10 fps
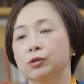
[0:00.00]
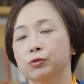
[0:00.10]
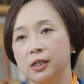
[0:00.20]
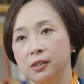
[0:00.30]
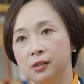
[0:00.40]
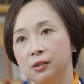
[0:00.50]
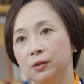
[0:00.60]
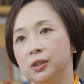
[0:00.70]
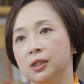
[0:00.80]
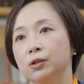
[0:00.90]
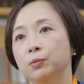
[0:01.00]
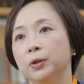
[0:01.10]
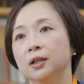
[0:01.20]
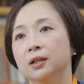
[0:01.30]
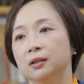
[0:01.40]
就算是使用新手
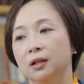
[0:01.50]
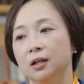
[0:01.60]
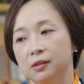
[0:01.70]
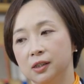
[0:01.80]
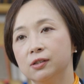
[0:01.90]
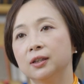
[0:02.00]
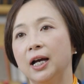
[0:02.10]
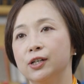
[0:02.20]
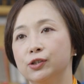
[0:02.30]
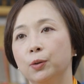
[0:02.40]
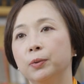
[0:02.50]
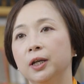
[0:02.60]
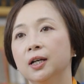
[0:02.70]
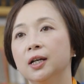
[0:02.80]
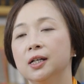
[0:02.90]
臂的呃新世代的手
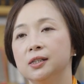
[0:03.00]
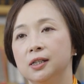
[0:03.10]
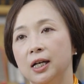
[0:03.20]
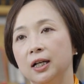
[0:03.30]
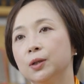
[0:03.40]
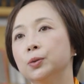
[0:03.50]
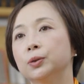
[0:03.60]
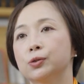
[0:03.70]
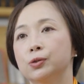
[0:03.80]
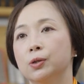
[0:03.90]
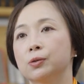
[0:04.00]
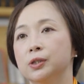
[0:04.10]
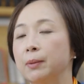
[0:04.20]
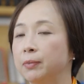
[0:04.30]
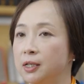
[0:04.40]
臂，其实在客户的使用
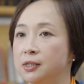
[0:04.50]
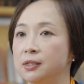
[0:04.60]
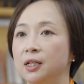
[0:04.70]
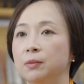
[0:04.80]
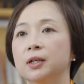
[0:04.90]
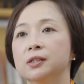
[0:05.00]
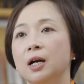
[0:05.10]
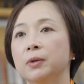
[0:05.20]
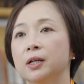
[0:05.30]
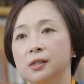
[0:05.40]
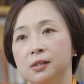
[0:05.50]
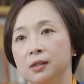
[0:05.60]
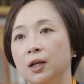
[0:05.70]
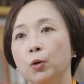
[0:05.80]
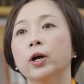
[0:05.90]
上面以及界面上面，其
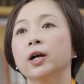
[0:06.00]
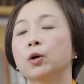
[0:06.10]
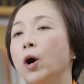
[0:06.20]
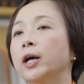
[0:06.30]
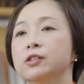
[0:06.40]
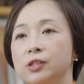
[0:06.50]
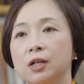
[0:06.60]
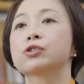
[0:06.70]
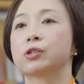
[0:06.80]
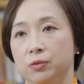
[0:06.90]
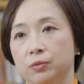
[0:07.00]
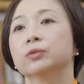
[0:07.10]
实也会很快的上手。